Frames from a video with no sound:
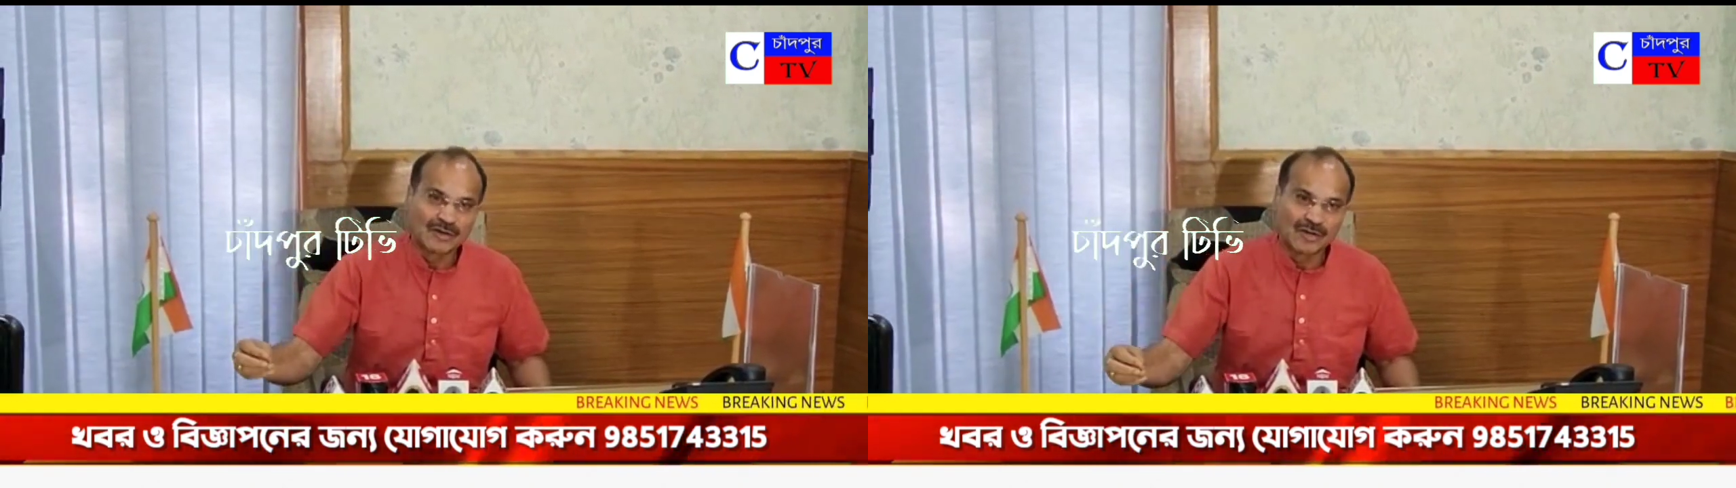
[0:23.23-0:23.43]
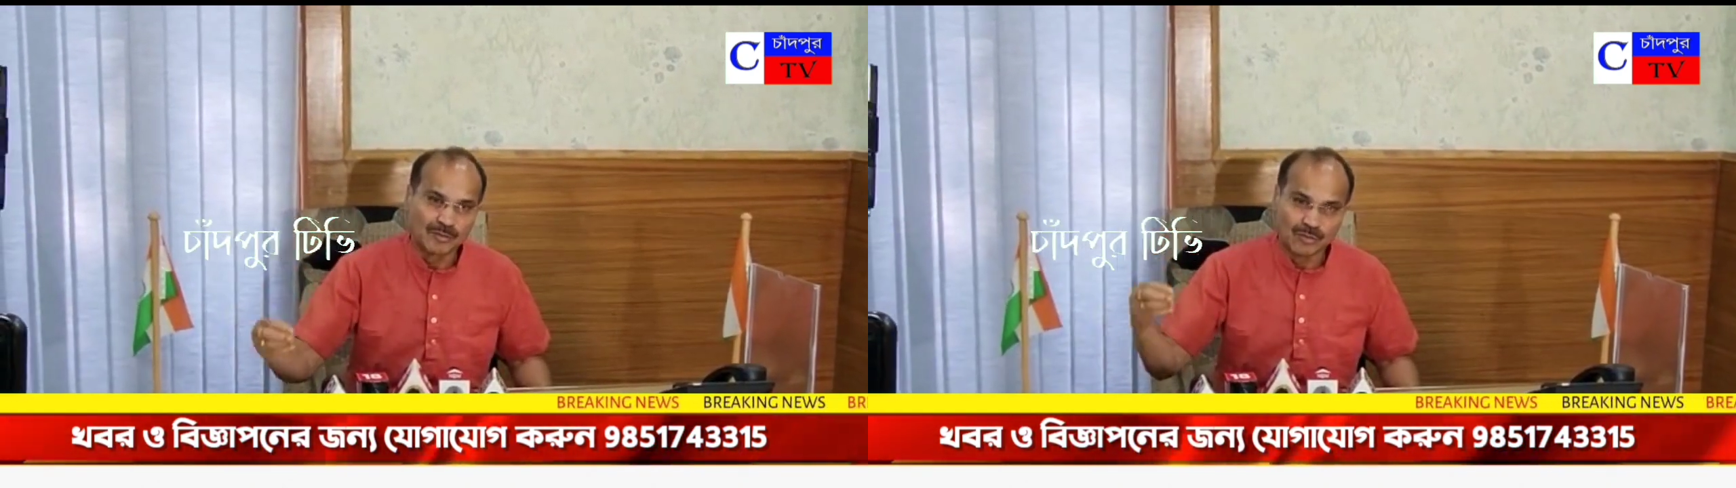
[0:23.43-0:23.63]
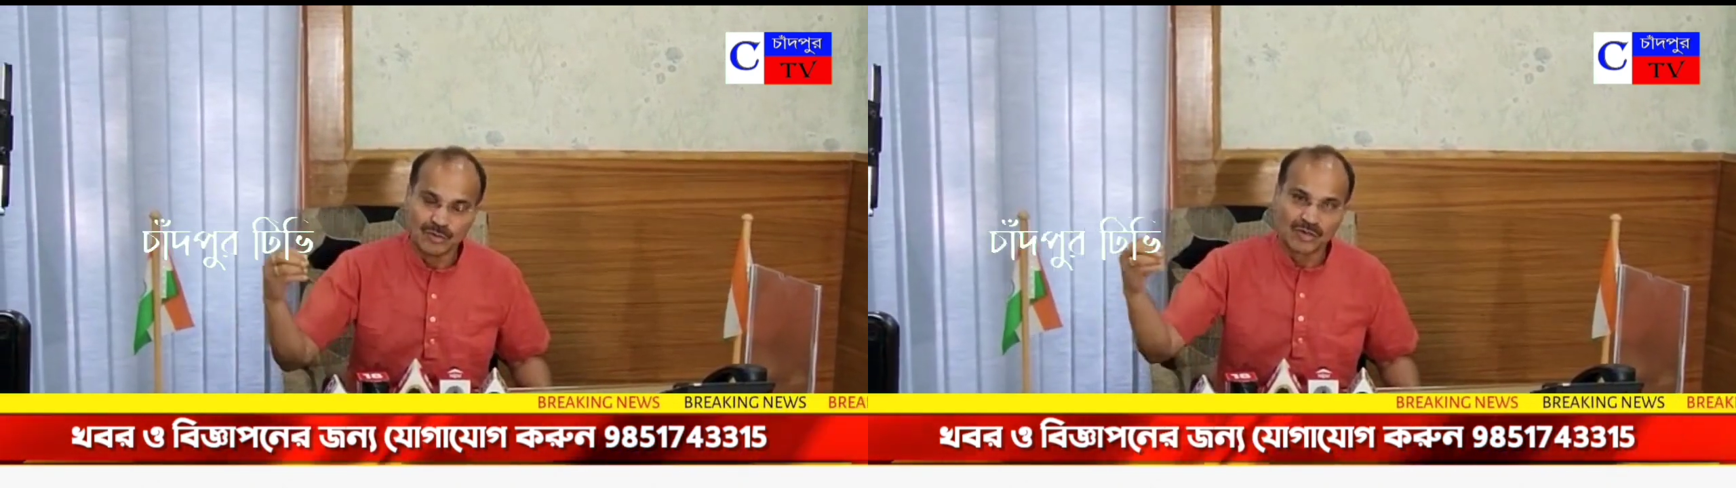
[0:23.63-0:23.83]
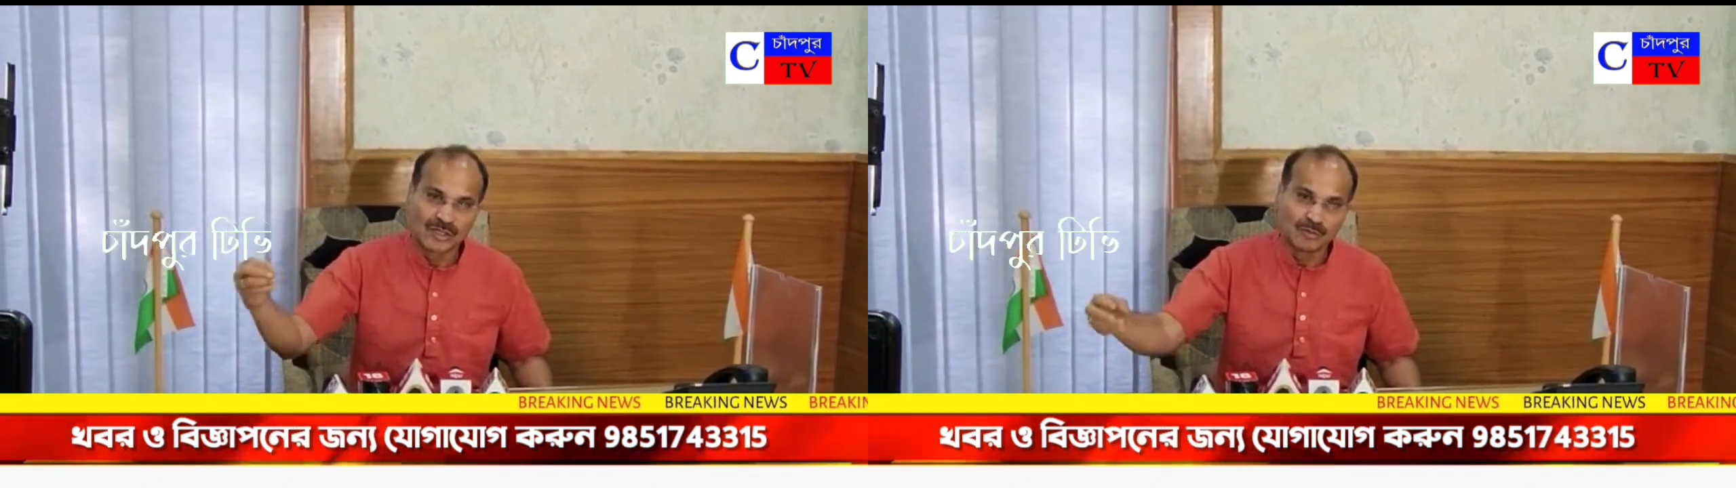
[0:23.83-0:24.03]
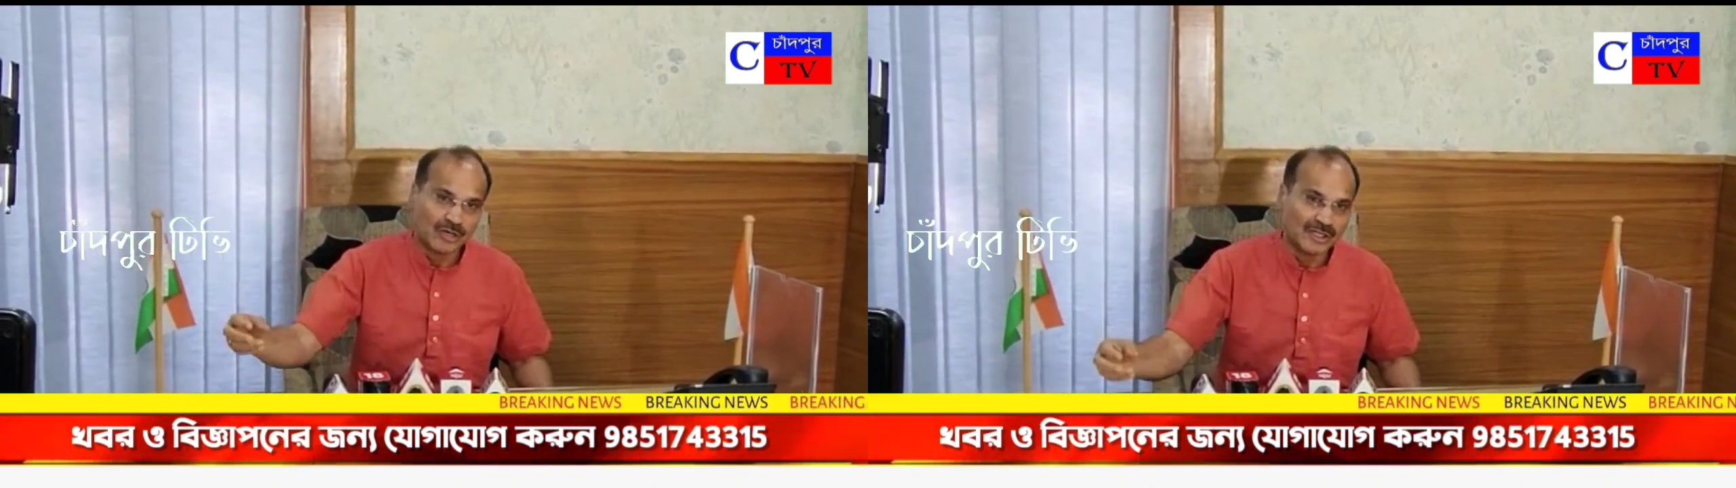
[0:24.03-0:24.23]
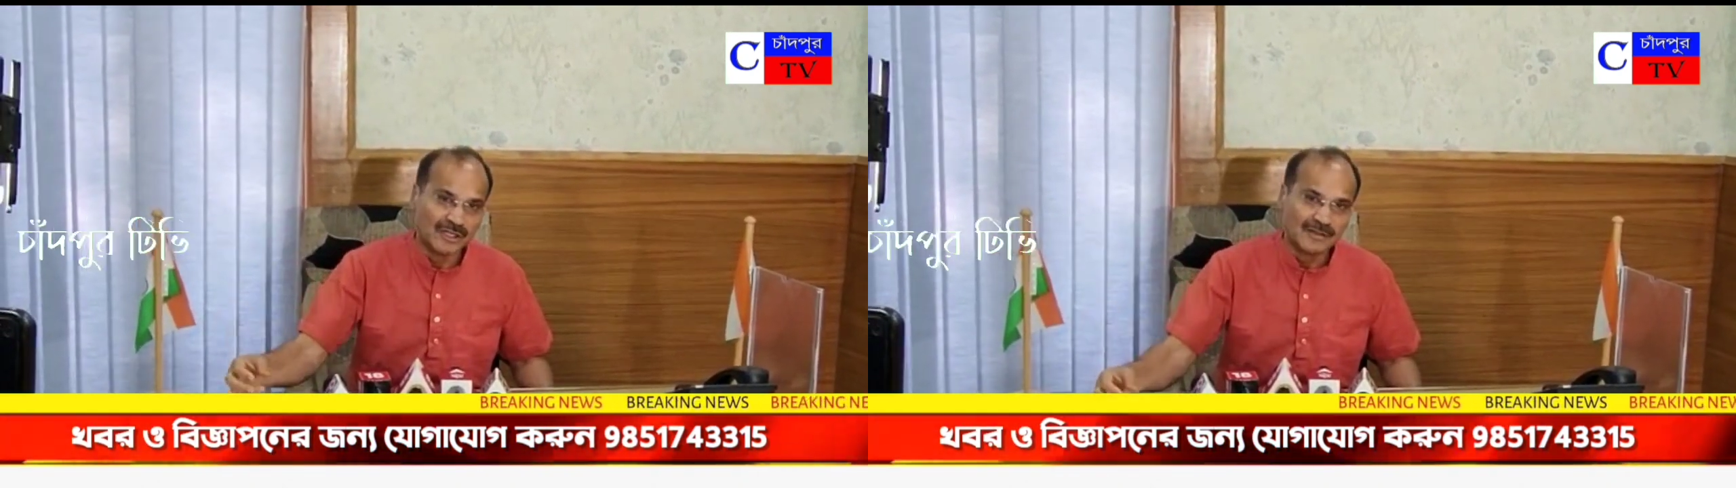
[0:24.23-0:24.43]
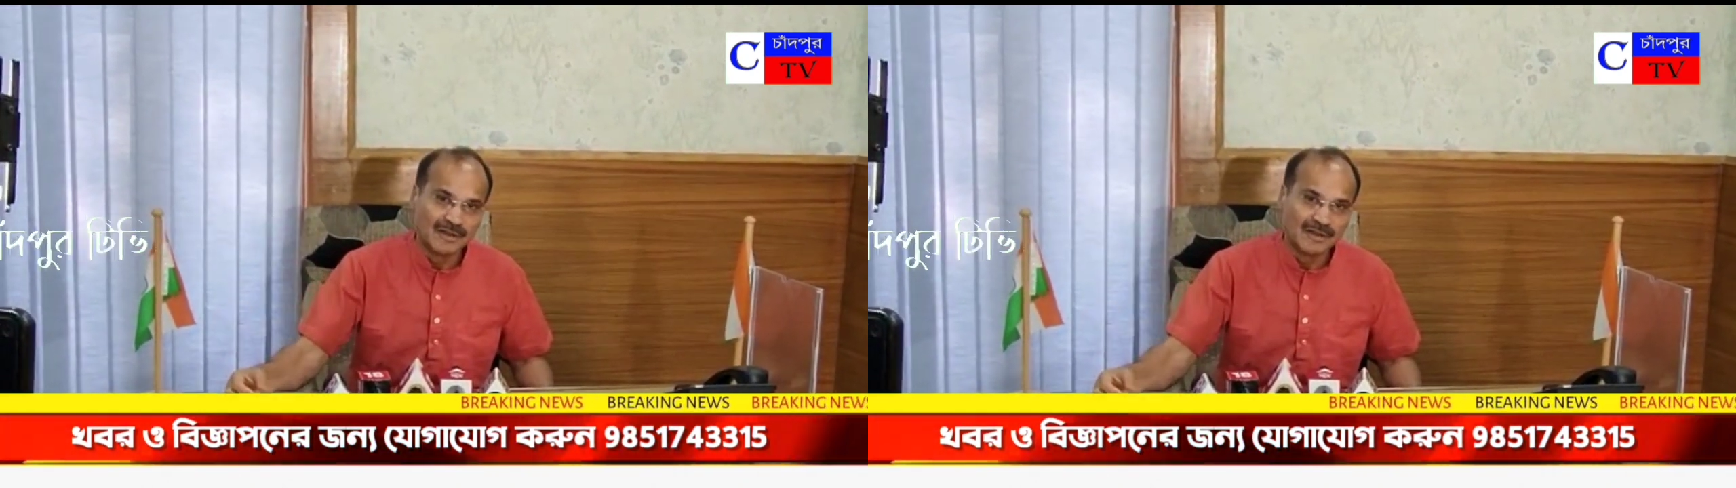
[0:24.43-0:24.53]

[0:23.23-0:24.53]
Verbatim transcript: করে ভুল কথা বলে দিই